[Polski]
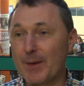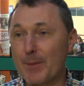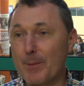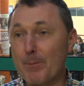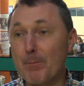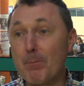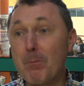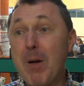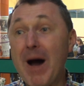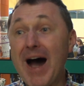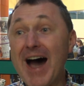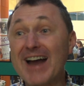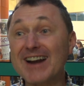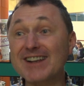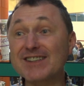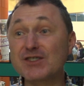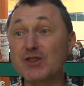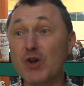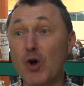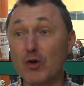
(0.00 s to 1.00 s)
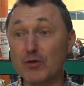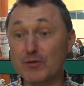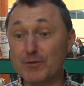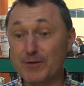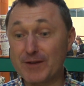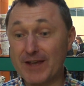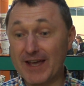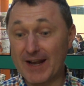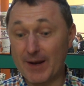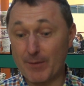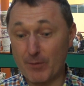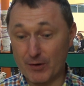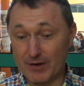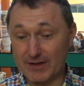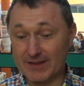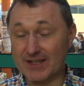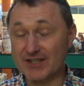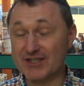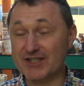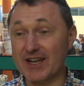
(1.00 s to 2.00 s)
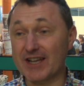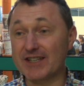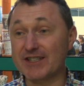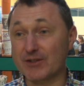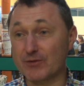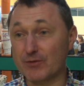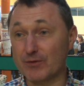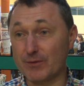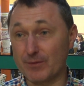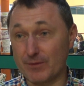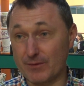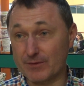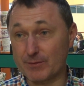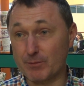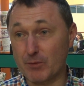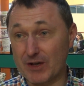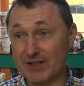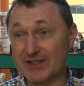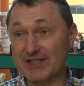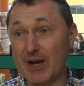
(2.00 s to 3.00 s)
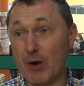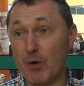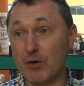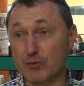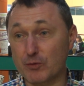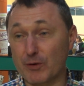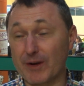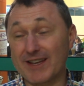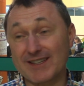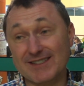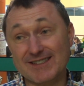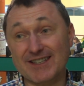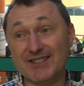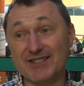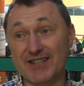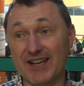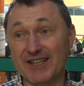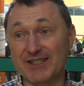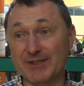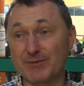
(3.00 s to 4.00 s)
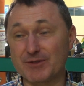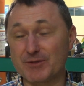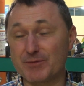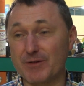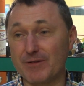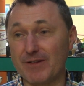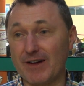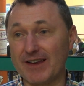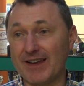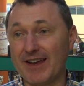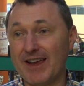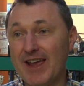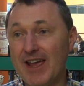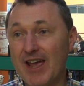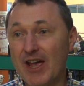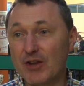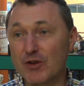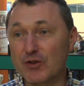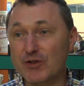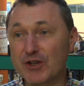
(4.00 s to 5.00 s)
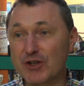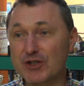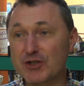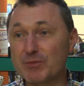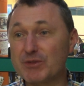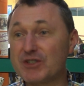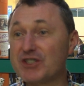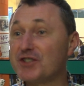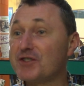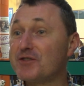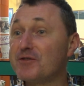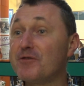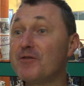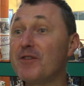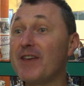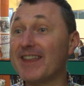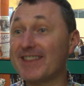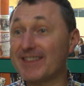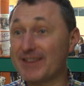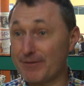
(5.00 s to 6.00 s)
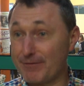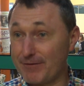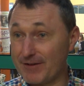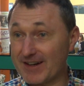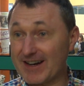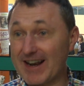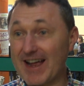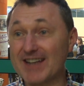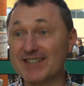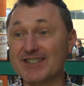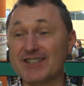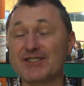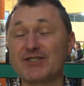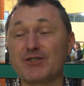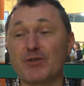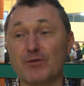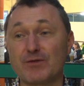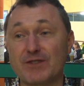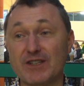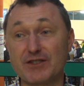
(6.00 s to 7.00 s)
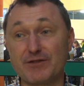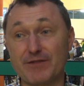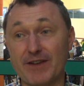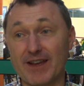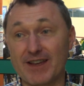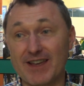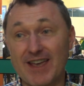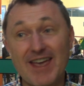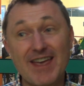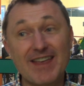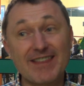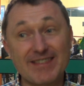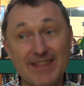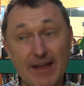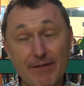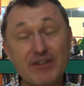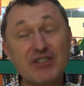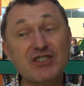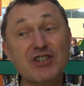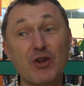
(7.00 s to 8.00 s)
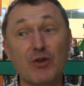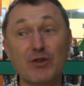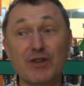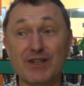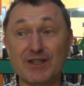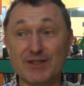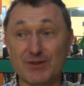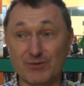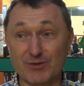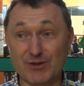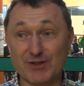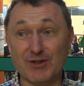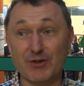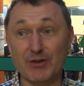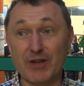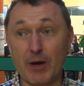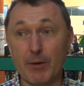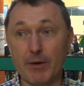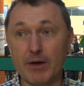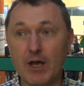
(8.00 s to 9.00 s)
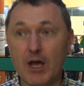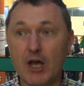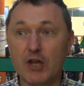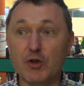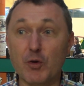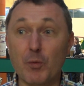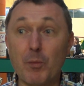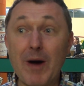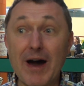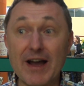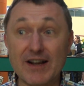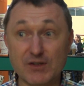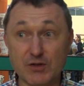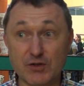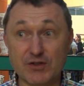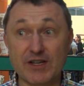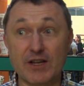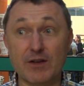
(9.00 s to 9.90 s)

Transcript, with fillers: bardzo otwiera moje narzędzie, które, moje ciało, które jest narzędziem do śpiewania, do tego, żeby świetnie wyrażać tą, te dźwięki. Nawet jeżeli one nie są doskonałe, to bardzo